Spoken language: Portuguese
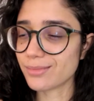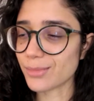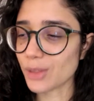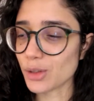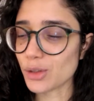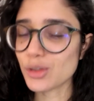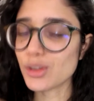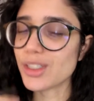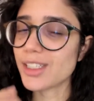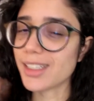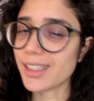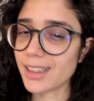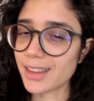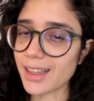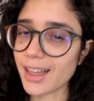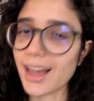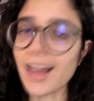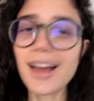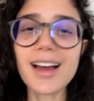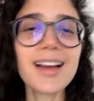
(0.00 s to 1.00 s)
Hoje o dia
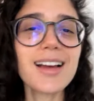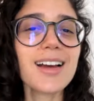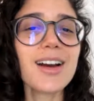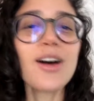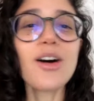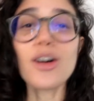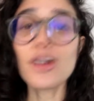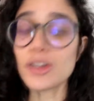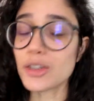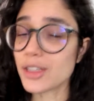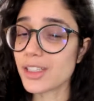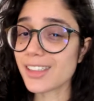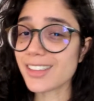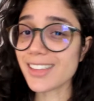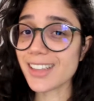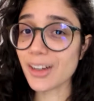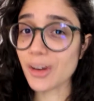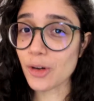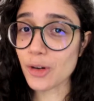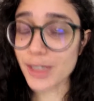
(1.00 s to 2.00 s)
tá, hoje o dia
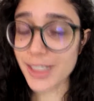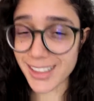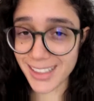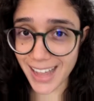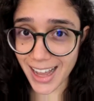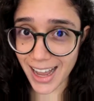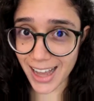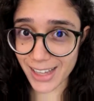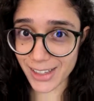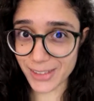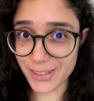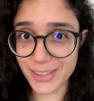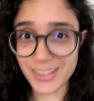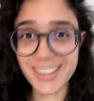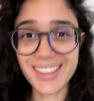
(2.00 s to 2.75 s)
tá culinário.